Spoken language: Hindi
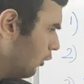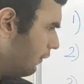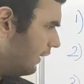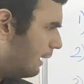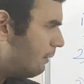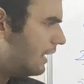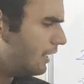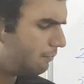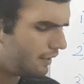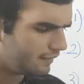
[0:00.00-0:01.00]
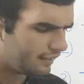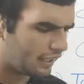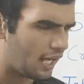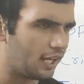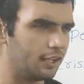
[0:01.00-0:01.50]
उसके बाद हमने
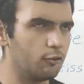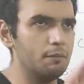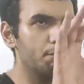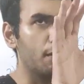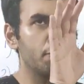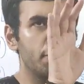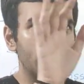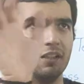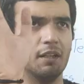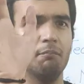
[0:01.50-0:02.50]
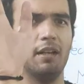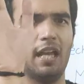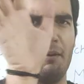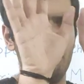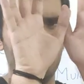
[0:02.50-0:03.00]
सीखा अगर कोई परफेक्ट नंबर
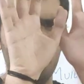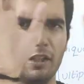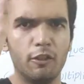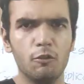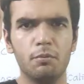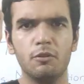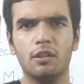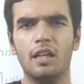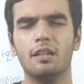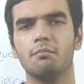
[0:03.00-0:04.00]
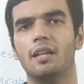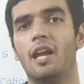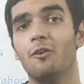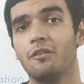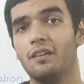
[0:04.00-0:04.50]
है परफेक्ट क्यूब रूट का नंबर
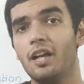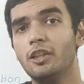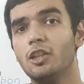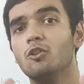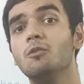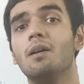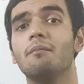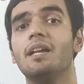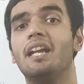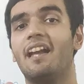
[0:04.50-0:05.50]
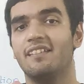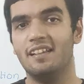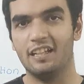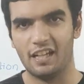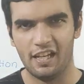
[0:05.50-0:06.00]
है उसका क्यूब हमें
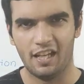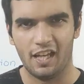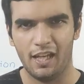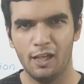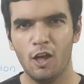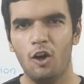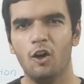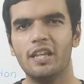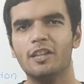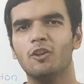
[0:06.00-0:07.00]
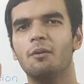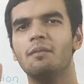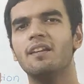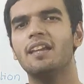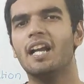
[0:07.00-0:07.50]
कैसे निकालना है और ये तो
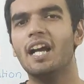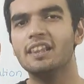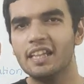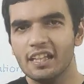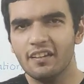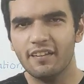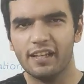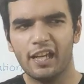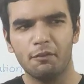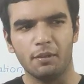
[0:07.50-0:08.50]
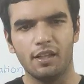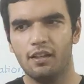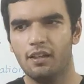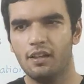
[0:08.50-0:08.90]
हमने देखा तीन सेकेंड में